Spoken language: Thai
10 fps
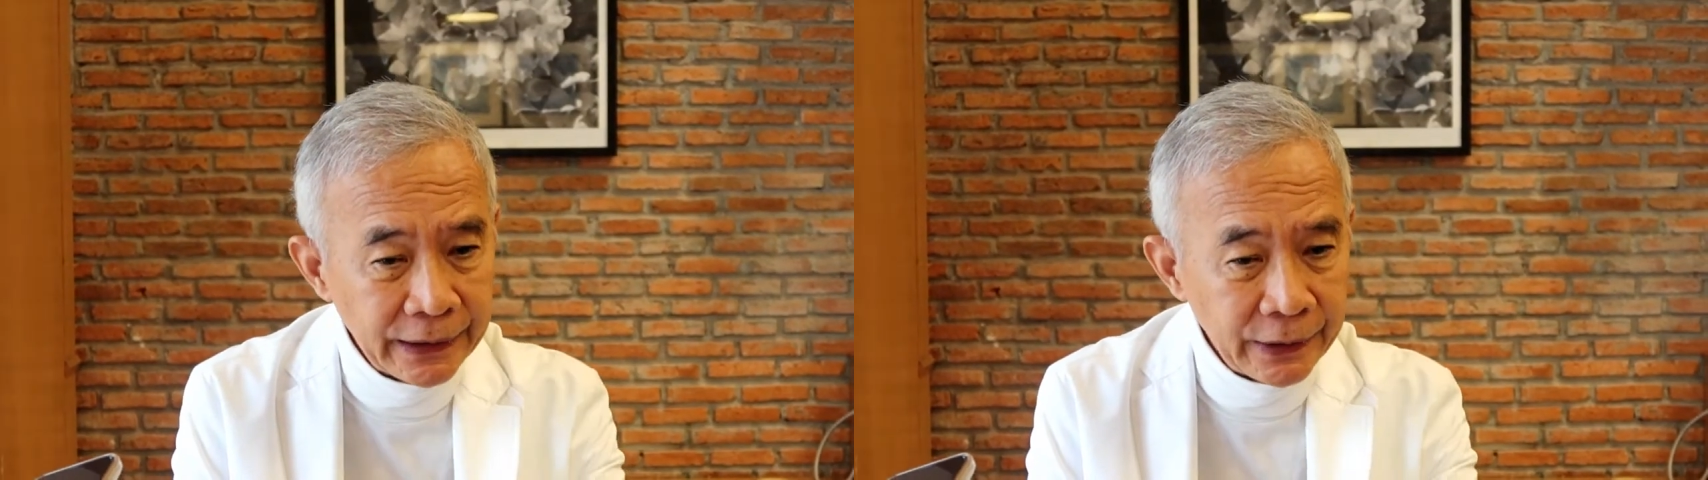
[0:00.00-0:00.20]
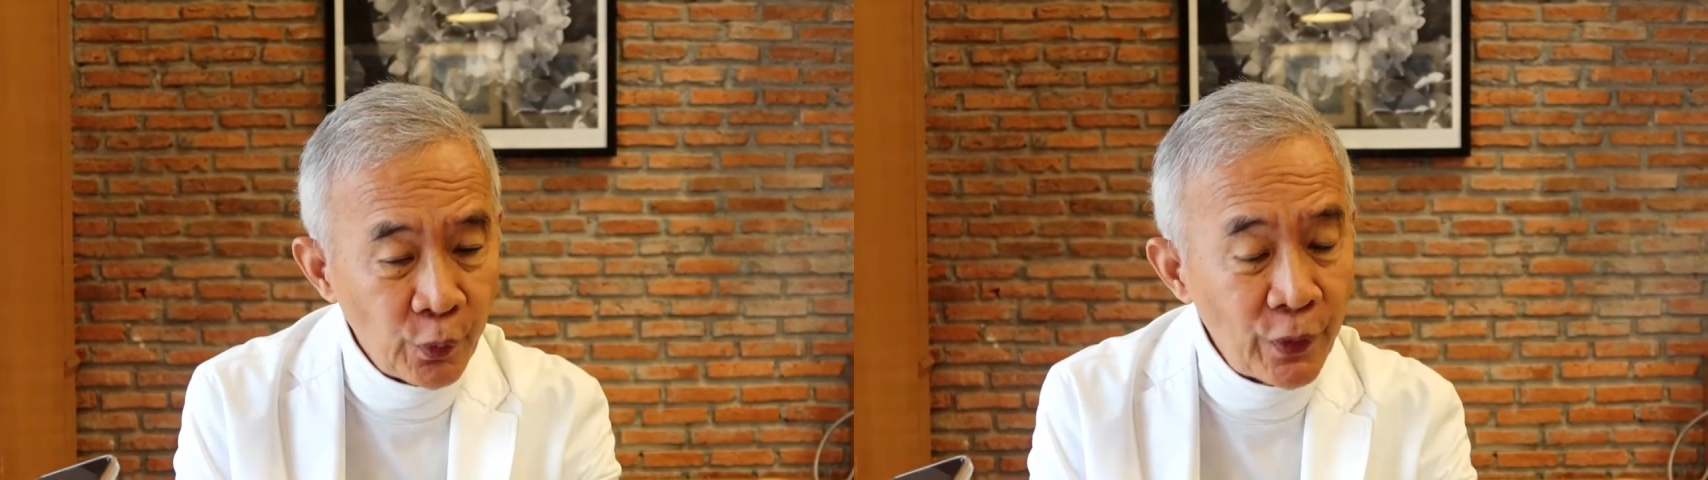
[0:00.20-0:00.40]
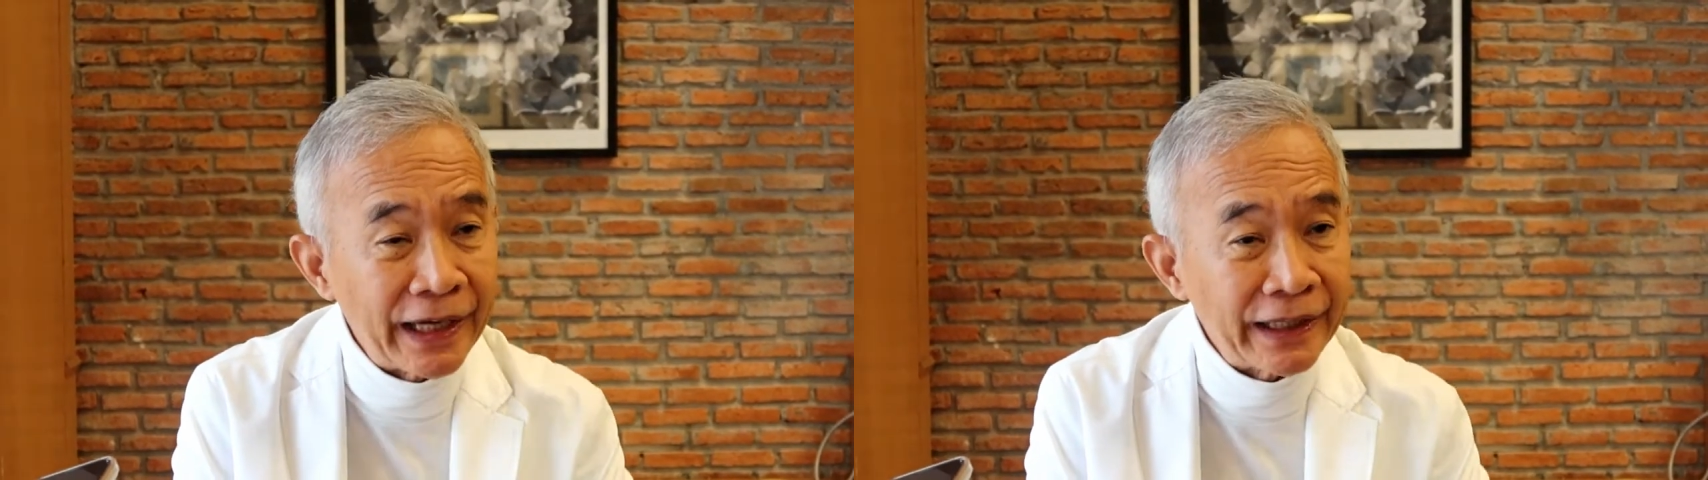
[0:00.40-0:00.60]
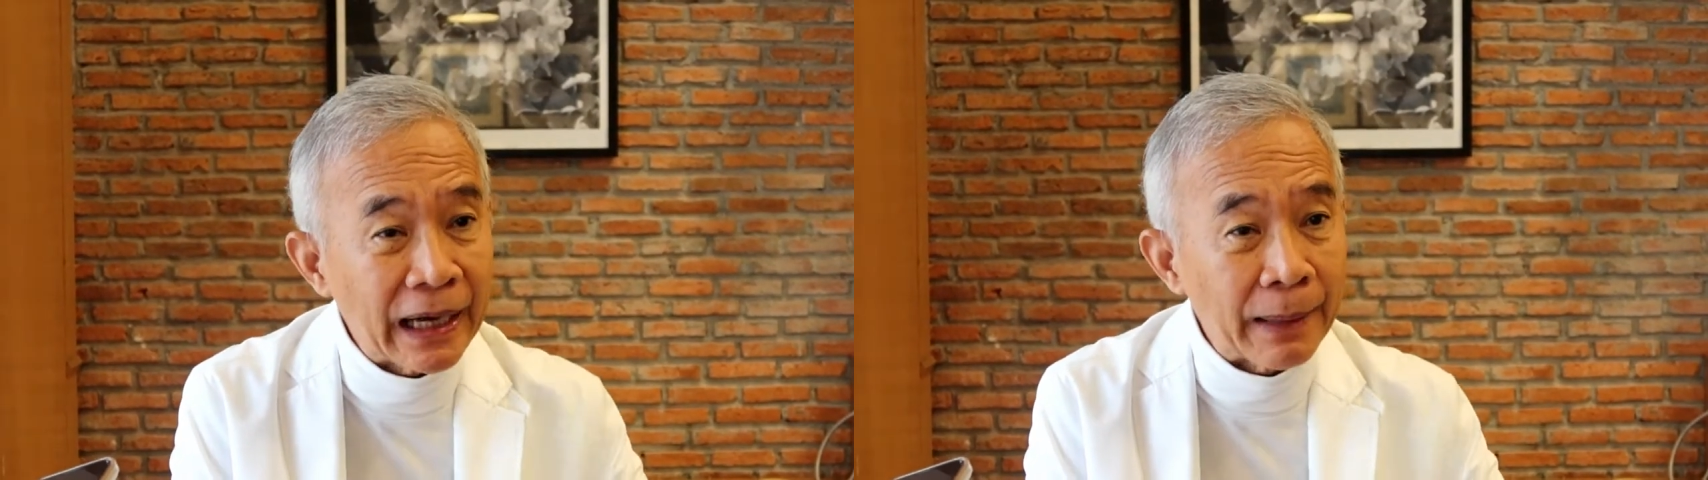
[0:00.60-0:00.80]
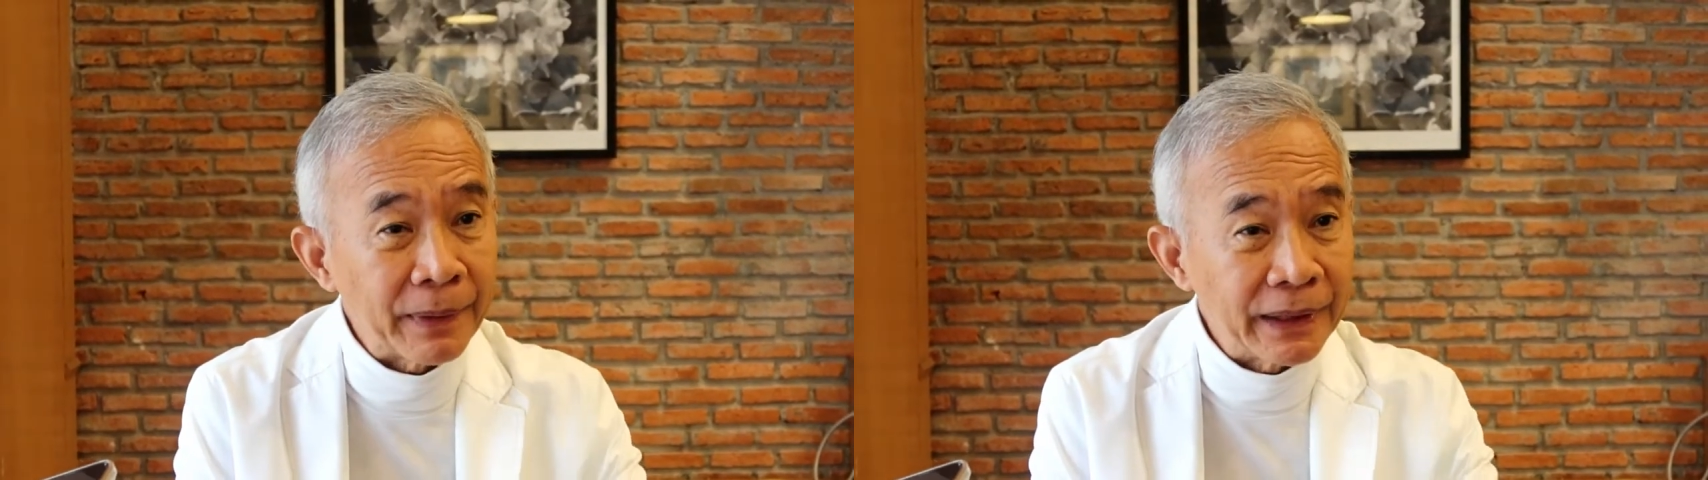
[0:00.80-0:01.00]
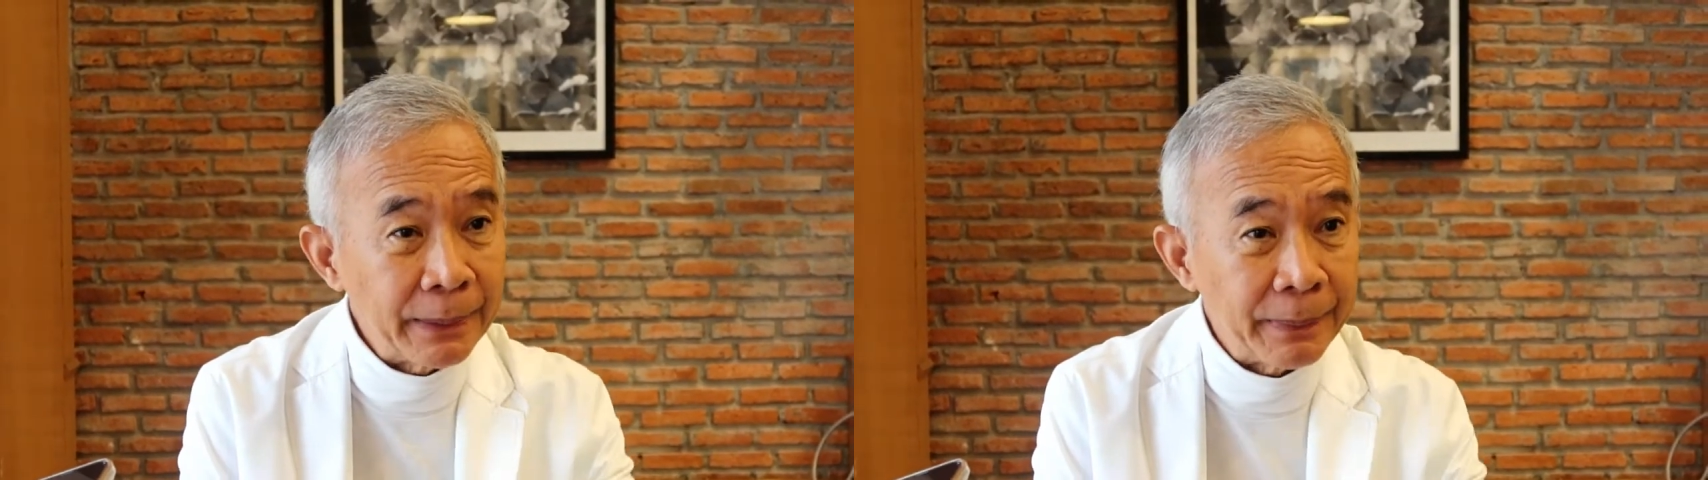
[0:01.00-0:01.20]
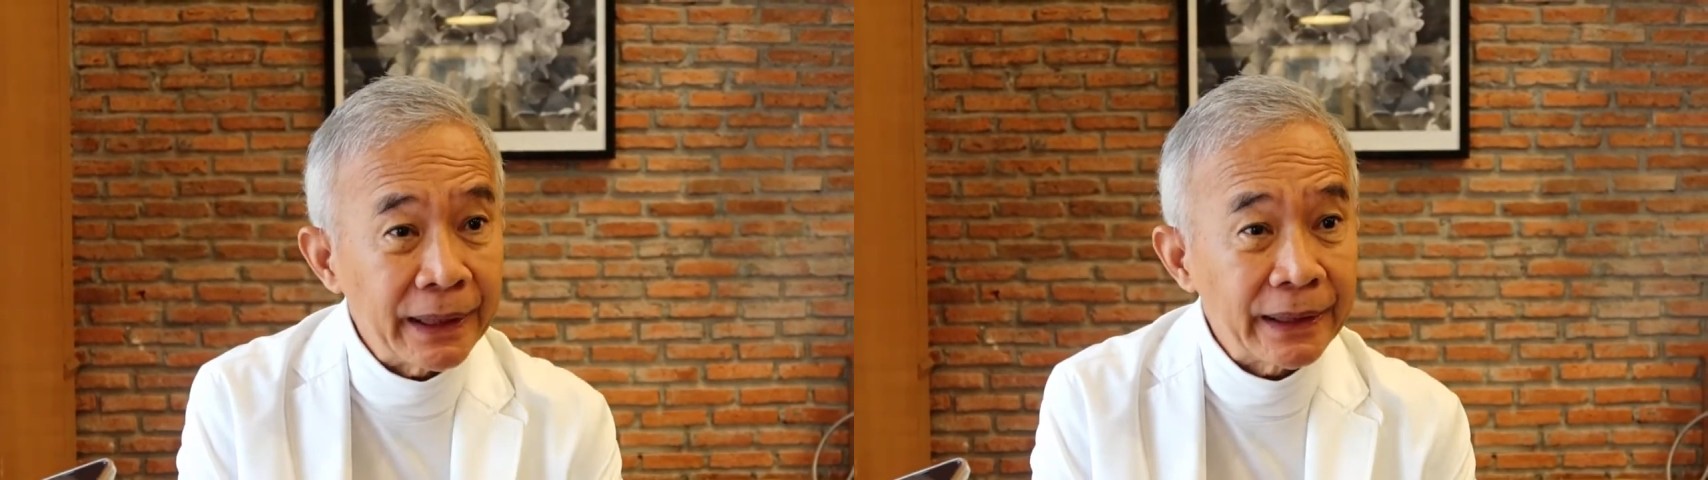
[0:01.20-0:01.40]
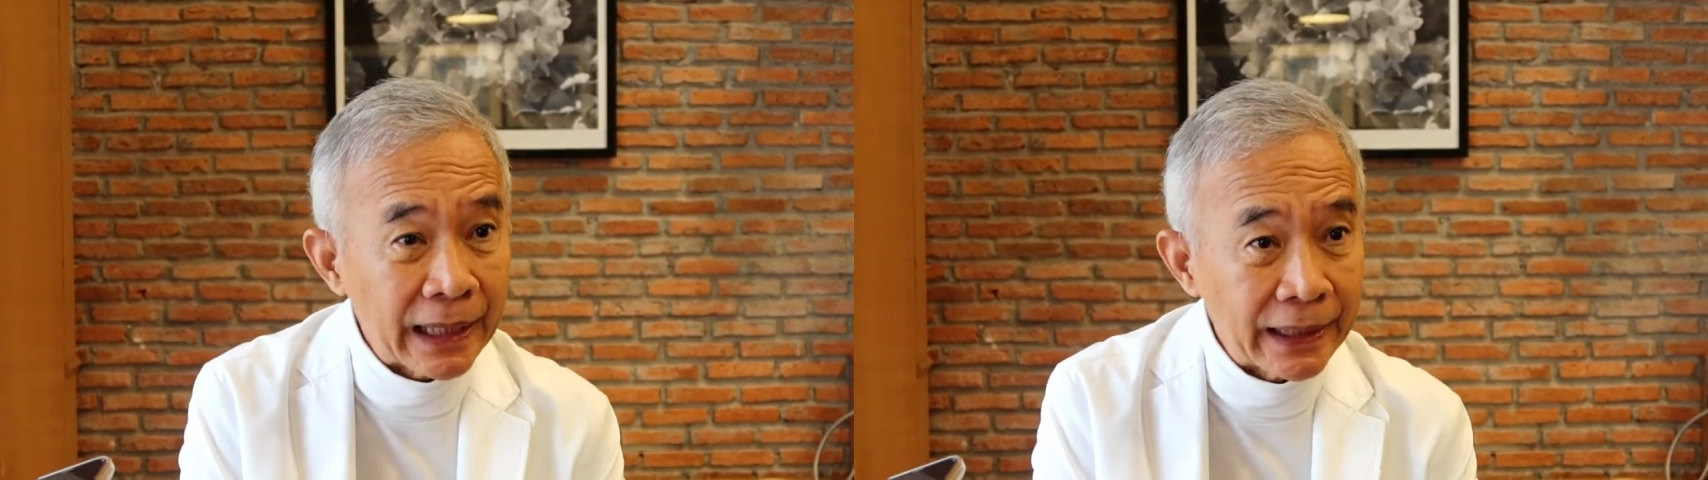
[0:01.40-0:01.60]
ที่เวียนกลับมาที่ประ
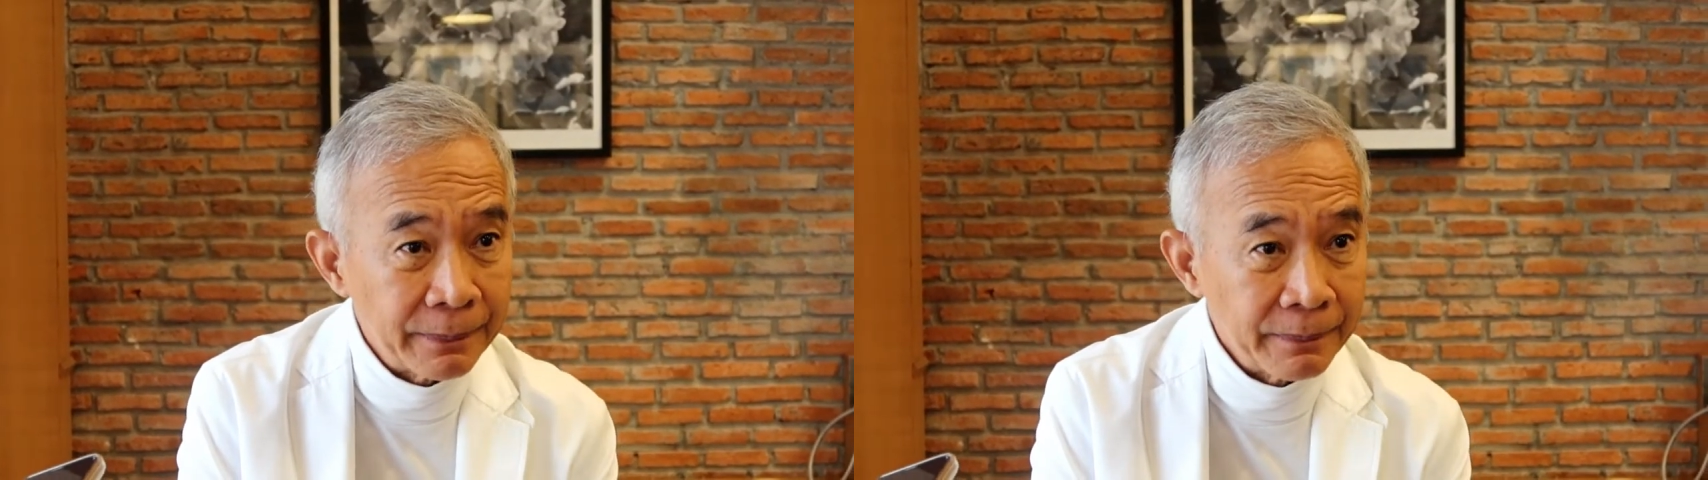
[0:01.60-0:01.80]
เทศไทย